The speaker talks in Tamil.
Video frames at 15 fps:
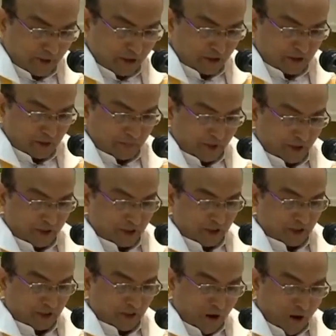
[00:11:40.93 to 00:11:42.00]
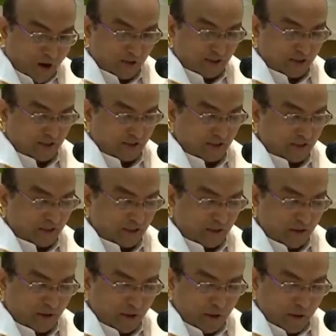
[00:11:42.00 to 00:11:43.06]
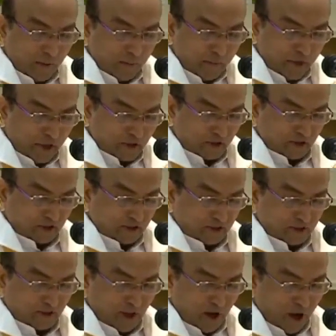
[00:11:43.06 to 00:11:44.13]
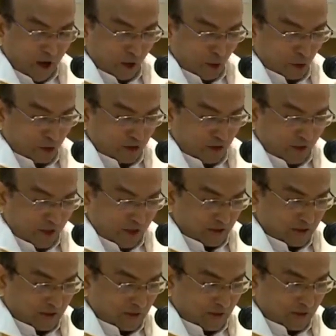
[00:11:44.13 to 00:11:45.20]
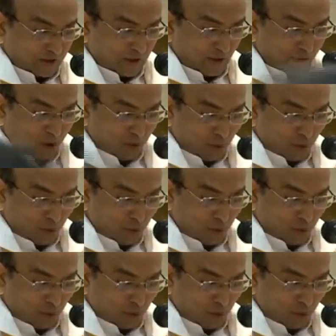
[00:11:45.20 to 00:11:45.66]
அருள் திரு செபாஸ்டின் அருள் திரு பாஸ்டின்